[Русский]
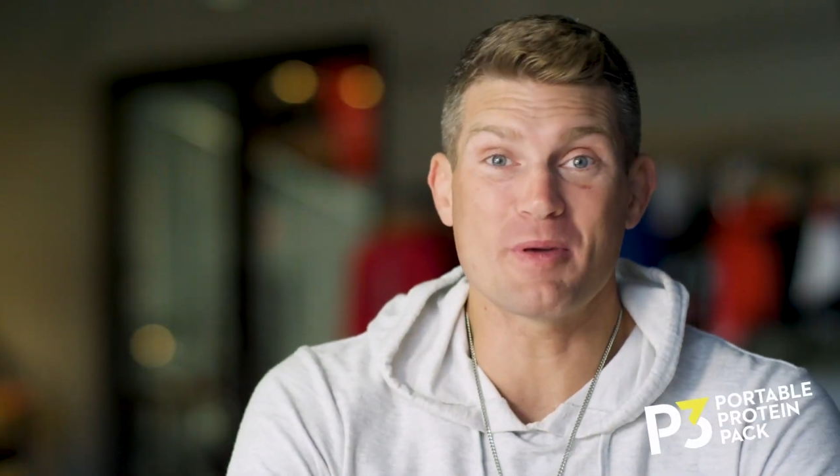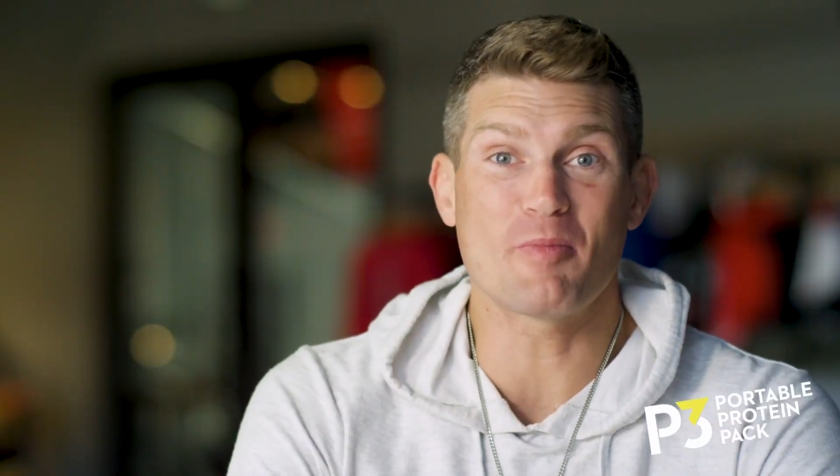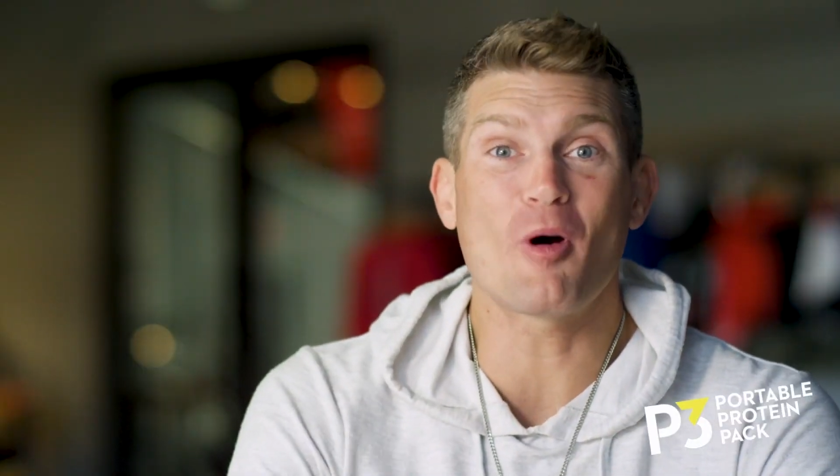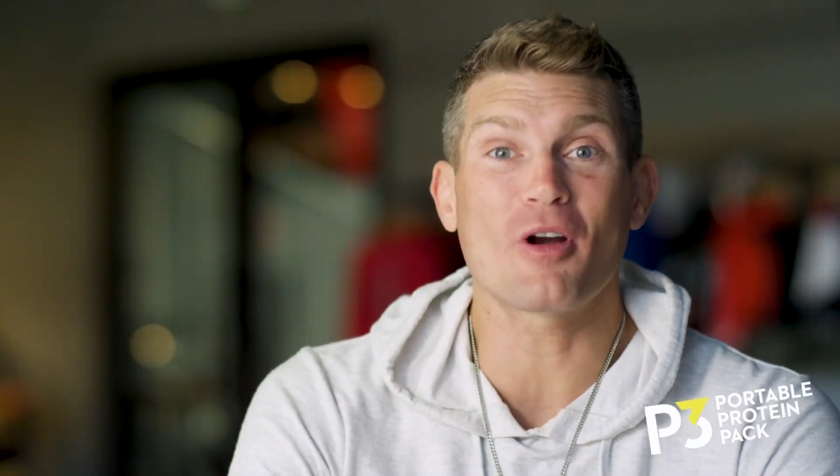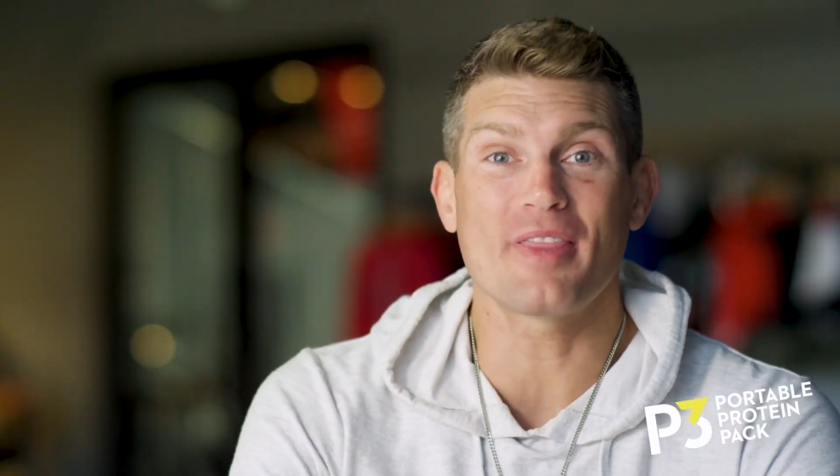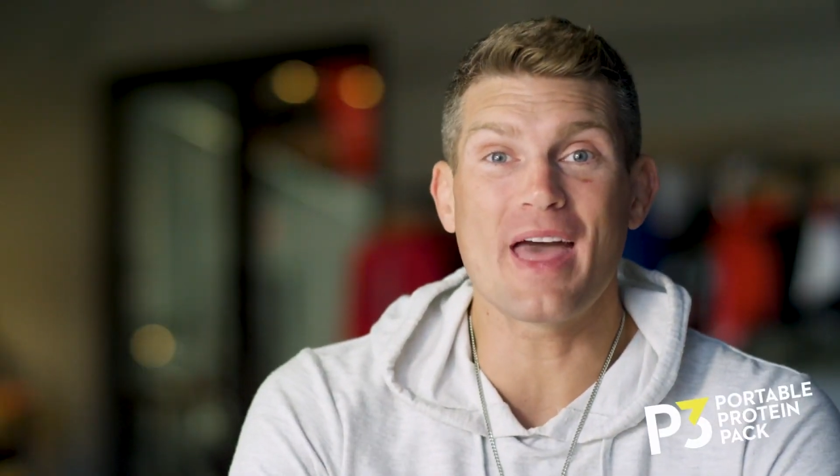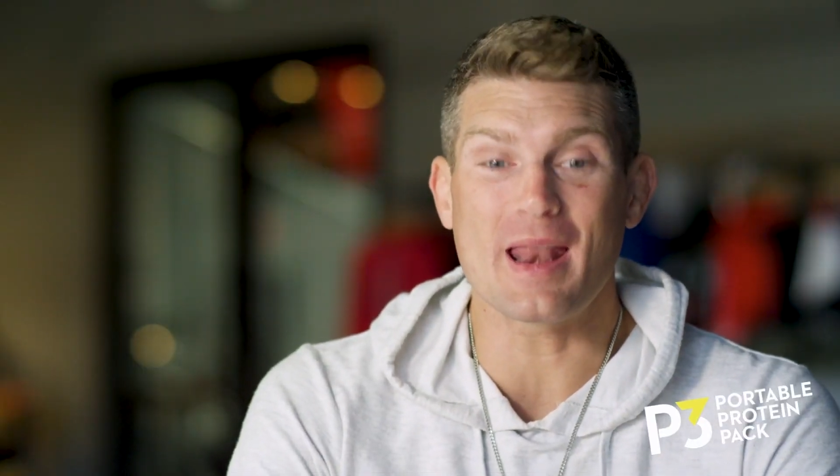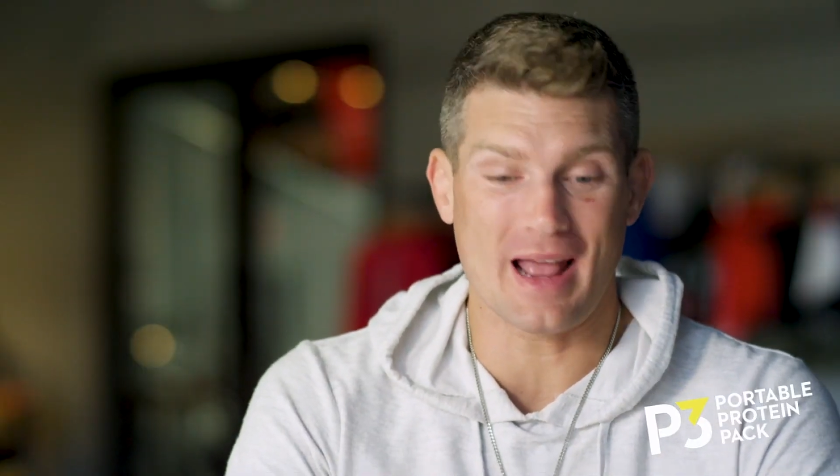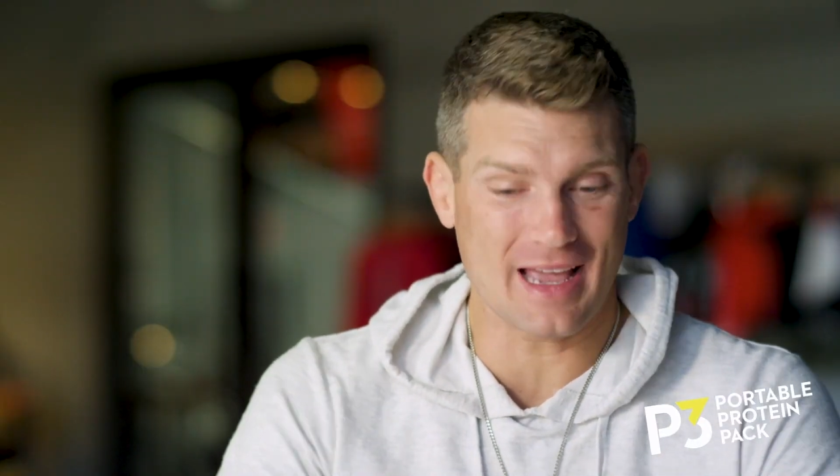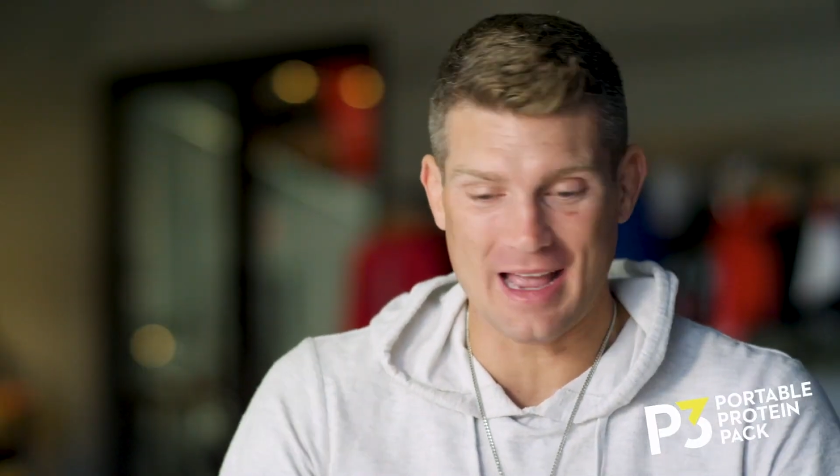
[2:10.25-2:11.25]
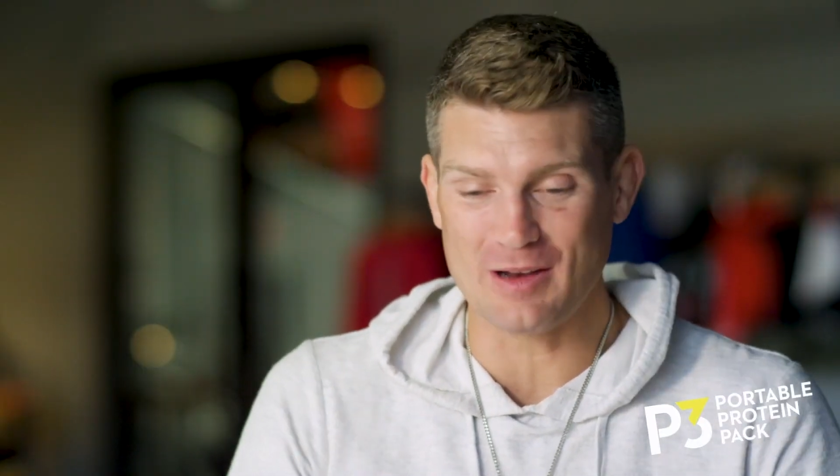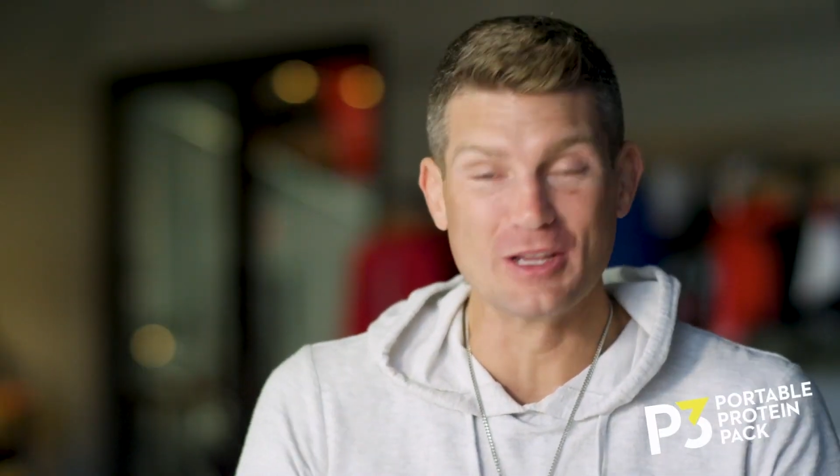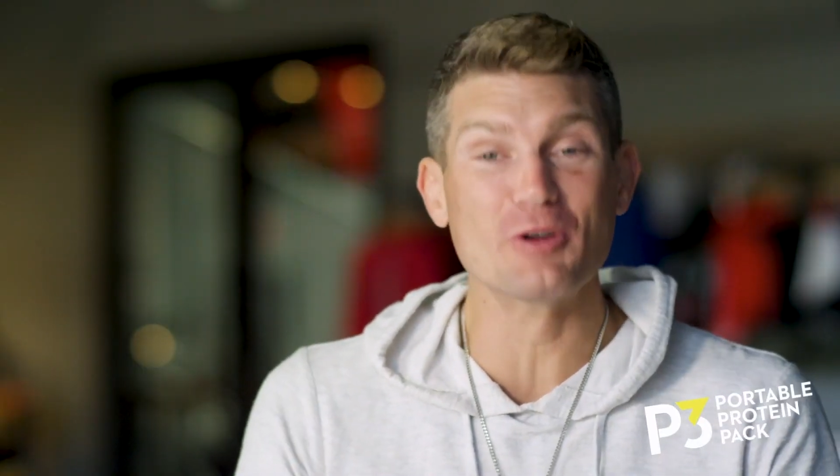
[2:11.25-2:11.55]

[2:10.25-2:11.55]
я принимаю в ней участие,